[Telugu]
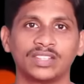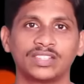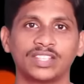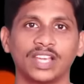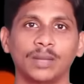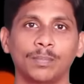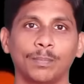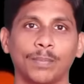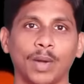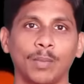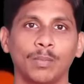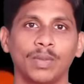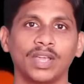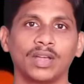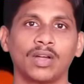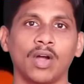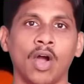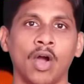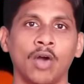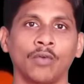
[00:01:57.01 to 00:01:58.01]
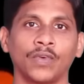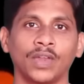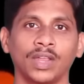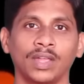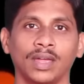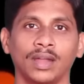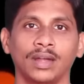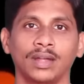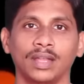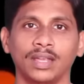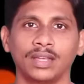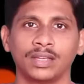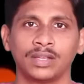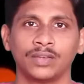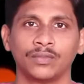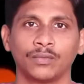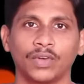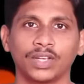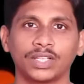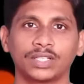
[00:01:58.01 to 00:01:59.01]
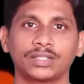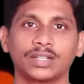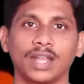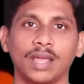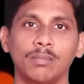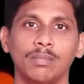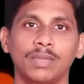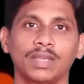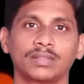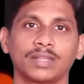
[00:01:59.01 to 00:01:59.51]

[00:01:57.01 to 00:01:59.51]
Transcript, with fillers: ఇన్షియల్ పబ్లిక్ ఆఫరింగ్ అంటే ఫస్ట్ టైం